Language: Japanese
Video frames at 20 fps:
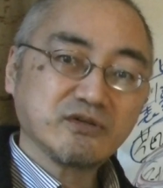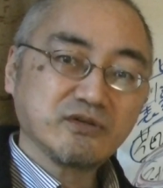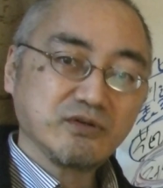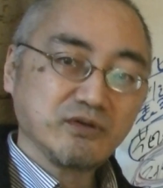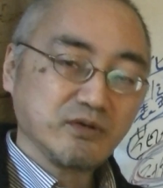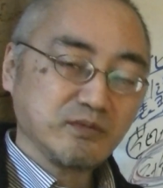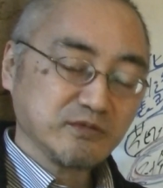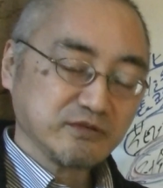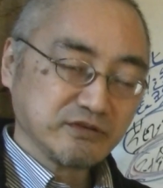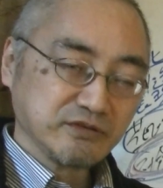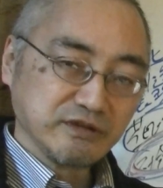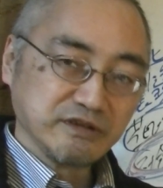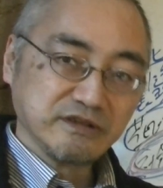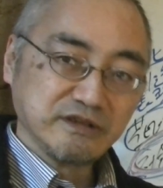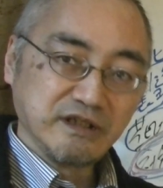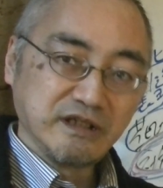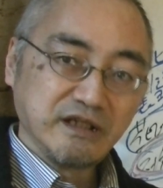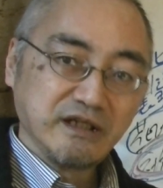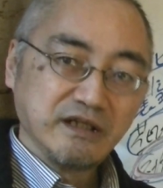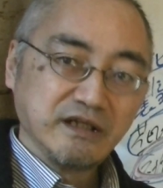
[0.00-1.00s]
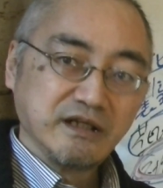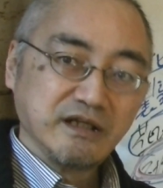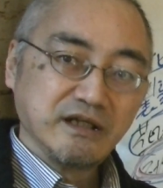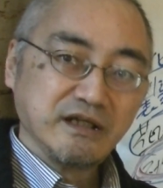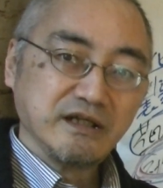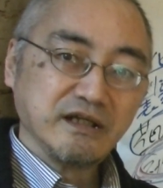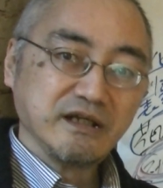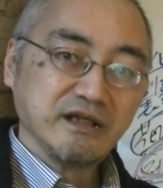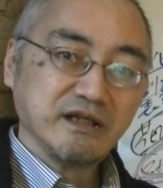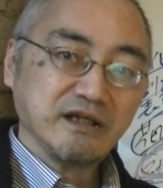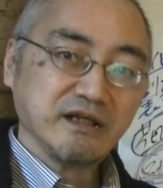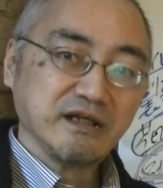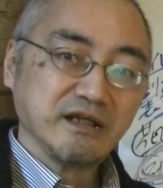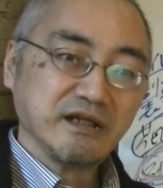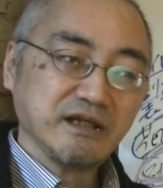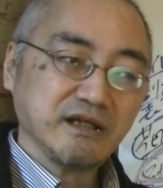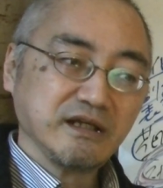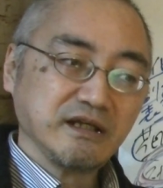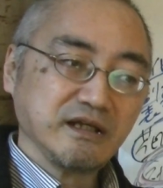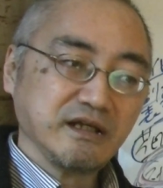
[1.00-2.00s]
校もそうですね、
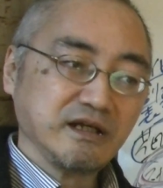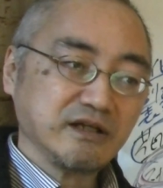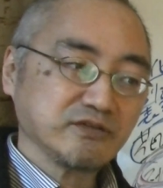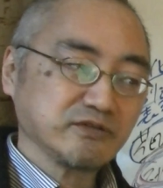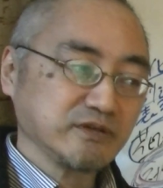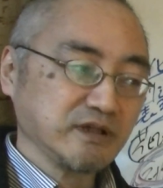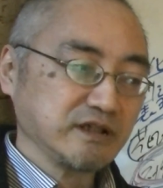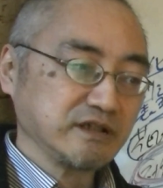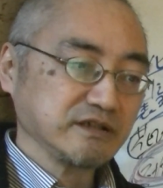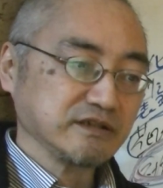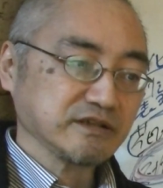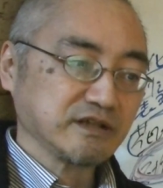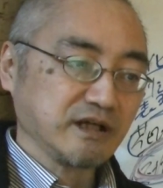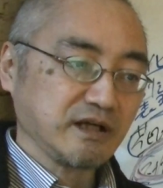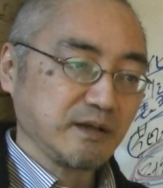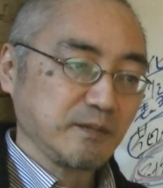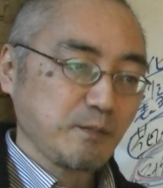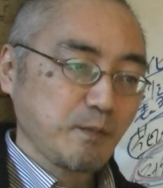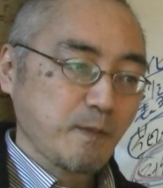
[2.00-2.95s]
えー、あと何ですか、